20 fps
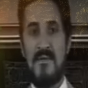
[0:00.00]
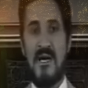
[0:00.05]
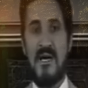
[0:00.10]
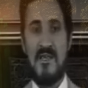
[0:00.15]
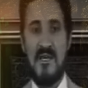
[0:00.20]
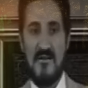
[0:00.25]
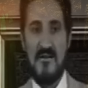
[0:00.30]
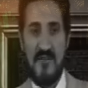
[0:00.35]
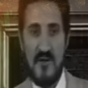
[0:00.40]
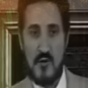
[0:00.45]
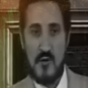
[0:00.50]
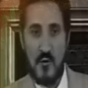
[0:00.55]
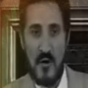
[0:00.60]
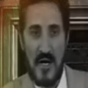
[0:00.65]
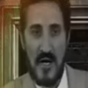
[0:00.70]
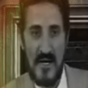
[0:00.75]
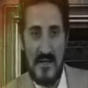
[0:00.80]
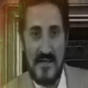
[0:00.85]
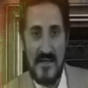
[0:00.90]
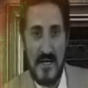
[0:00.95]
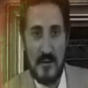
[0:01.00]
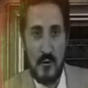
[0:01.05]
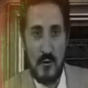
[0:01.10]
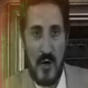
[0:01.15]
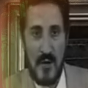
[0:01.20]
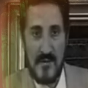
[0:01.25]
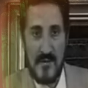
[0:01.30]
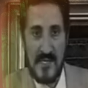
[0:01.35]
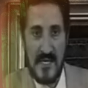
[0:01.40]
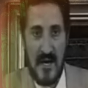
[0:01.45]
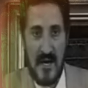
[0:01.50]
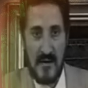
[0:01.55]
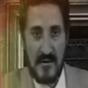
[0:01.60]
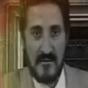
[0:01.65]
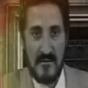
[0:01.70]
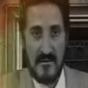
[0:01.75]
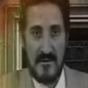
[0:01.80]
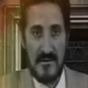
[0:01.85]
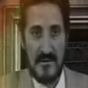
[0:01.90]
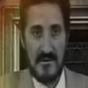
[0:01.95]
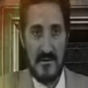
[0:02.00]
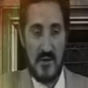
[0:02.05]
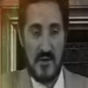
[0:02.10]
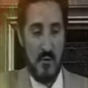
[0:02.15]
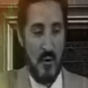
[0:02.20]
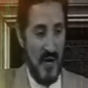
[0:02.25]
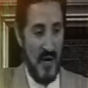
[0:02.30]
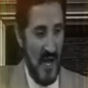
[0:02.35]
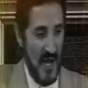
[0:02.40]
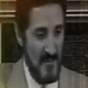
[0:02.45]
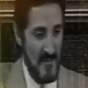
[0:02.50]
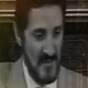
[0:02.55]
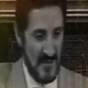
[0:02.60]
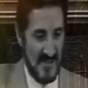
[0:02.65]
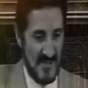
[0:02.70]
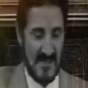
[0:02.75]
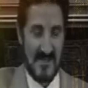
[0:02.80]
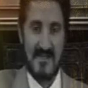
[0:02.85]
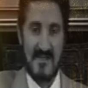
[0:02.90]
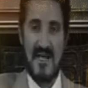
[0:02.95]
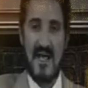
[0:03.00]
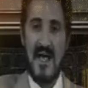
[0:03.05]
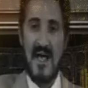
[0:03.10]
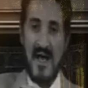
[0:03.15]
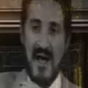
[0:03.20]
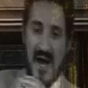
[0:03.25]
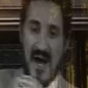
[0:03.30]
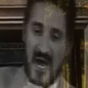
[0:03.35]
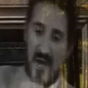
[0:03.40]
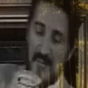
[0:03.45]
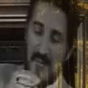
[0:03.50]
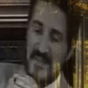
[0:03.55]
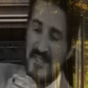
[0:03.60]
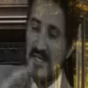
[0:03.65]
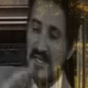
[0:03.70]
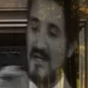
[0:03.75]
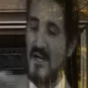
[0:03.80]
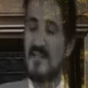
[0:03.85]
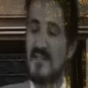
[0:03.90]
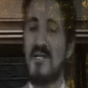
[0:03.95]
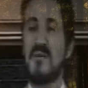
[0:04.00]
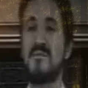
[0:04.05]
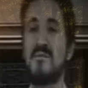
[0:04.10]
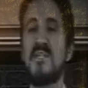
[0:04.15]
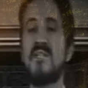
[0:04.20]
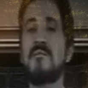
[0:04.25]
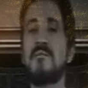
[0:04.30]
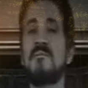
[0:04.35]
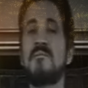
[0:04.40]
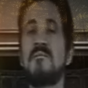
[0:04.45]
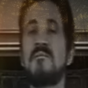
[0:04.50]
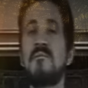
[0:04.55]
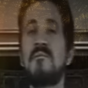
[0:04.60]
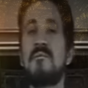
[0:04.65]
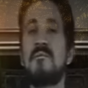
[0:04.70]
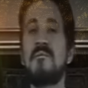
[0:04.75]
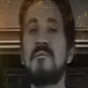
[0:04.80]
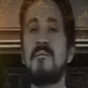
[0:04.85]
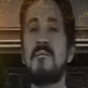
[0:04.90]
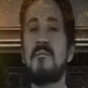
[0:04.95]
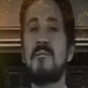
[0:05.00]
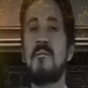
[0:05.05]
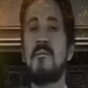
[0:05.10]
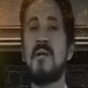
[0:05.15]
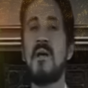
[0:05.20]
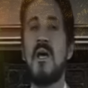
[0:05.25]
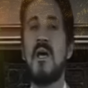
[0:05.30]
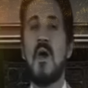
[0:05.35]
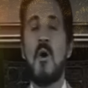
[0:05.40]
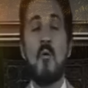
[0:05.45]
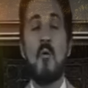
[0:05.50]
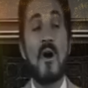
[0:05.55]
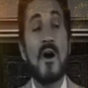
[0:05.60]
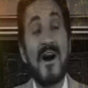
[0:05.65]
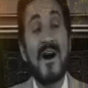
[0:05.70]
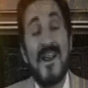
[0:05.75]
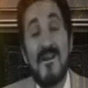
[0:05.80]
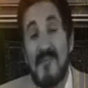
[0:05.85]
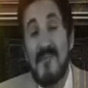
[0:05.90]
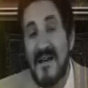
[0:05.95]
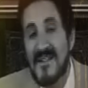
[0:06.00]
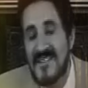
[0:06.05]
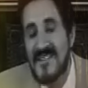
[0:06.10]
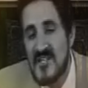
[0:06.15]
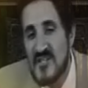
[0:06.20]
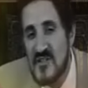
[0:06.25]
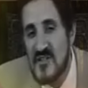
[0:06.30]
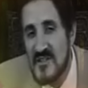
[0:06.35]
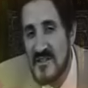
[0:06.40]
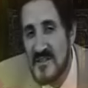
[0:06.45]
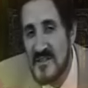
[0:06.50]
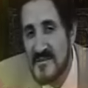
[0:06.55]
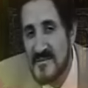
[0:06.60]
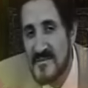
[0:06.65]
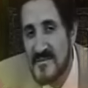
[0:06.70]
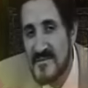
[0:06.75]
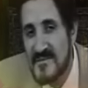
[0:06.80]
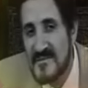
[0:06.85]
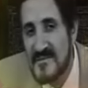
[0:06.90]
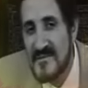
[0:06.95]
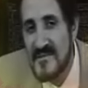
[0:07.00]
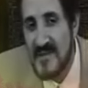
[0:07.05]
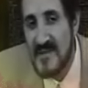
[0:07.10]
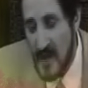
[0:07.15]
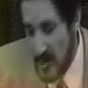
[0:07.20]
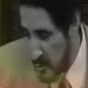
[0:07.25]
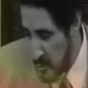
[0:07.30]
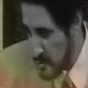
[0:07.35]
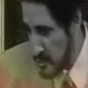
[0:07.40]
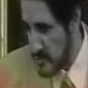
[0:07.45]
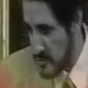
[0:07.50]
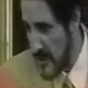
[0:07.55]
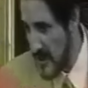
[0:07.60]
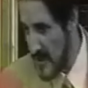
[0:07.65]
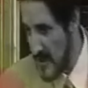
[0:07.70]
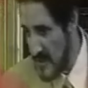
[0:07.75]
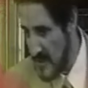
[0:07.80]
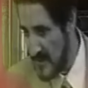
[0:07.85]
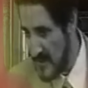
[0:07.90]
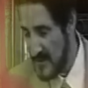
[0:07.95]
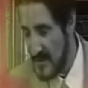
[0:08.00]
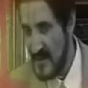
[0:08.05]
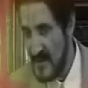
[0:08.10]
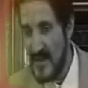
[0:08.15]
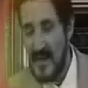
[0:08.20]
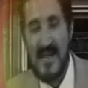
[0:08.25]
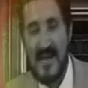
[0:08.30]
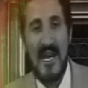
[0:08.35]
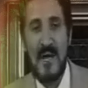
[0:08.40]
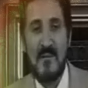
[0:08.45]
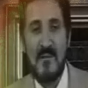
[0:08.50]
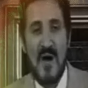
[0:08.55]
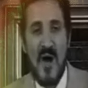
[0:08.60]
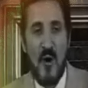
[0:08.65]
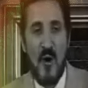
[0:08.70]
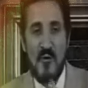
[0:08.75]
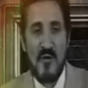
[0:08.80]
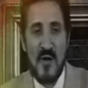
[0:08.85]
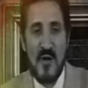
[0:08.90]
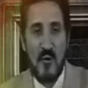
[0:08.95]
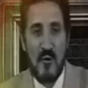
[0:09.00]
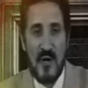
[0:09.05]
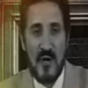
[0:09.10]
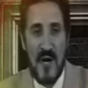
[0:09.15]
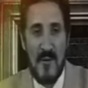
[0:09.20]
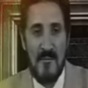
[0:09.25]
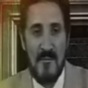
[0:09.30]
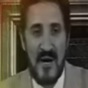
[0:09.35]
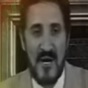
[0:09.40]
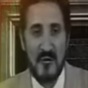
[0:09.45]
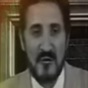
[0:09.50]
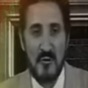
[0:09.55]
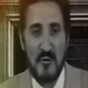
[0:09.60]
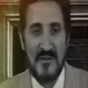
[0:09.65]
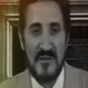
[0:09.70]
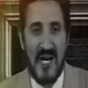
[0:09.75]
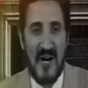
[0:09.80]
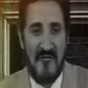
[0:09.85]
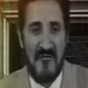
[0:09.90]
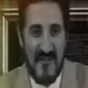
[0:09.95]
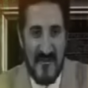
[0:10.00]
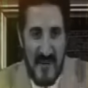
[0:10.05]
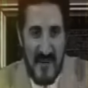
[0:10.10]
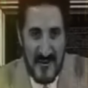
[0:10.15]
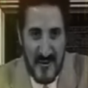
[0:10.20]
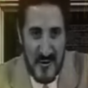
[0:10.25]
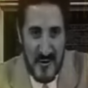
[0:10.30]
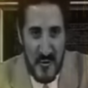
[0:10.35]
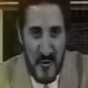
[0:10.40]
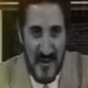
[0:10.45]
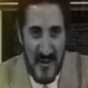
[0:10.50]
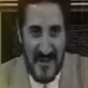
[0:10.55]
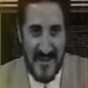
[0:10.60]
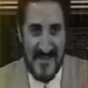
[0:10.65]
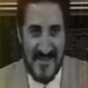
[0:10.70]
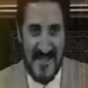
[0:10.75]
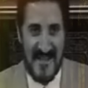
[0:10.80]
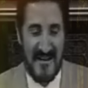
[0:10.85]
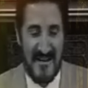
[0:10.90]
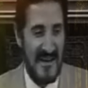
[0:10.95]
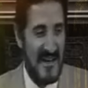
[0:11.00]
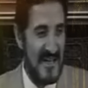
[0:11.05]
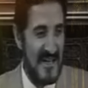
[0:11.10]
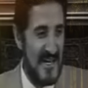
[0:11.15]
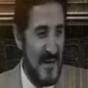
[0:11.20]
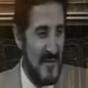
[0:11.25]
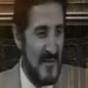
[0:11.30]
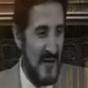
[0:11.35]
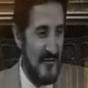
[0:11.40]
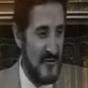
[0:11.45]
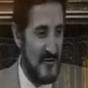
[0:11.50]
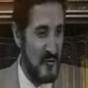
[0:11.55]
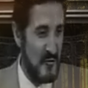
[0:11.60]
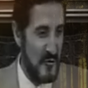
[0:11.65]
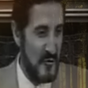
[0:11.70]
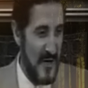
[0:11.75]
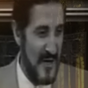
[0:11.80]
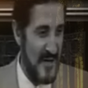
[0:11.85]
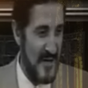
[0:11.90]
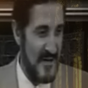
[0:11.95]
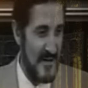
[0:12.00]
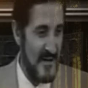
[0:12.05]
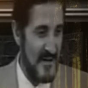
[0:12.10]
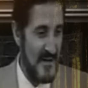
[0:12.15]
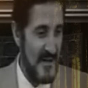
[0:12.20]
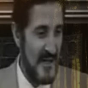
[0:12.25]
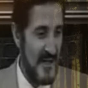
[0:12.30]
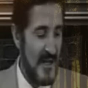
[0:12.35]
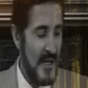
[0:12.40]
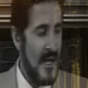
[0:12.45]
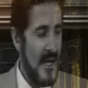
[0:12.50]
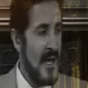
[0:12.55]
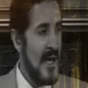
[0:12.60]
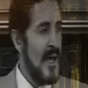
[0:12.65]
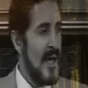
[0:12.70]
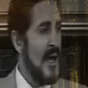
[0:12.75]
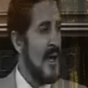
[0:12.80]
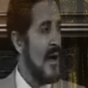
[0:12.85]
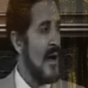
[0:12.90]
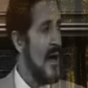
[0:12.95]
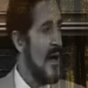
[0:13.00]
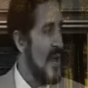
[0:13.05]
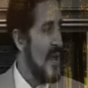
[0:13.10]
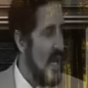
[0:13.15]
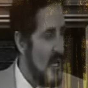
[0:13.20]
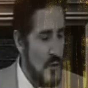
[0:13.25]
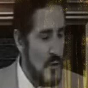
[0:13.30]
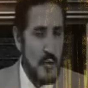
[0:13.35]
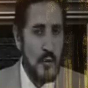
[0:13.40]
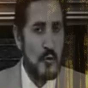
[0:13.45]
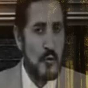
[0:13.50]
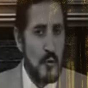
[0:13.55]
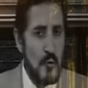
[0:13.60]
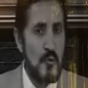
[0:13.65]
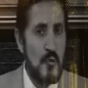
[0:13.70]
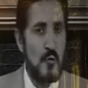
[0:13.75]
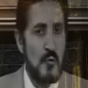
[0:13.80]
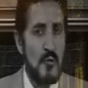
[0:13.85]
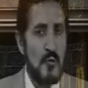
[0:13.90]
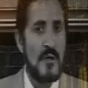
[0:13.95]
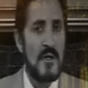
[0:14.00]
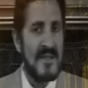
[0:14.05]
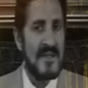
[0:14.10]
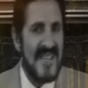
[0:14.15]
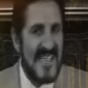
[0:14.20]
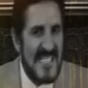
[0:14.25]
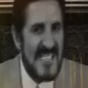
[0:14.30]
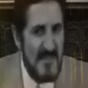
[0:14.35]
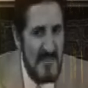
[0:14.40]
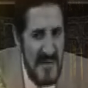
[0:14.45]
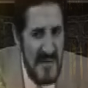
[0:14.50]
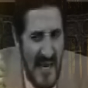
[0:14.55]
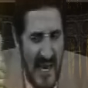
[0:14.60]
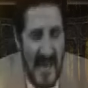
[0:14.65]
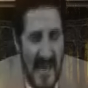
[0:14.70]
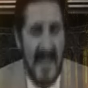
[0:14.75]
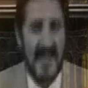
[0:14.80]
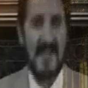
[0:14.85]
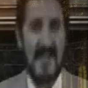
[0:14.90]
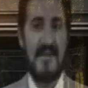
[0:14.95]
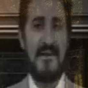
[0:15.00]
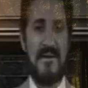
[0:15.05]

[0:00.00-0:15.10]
هذه الفجوة التي لا تلامس الأرض اسمه الأخمص أخمص قدمي وقال ما تجد قال كنت صغيرا لم آخذ القرآن بعده يتحفظ بعض السور القصار لكن لم يحفظ القرآن قال أجد تسبيحا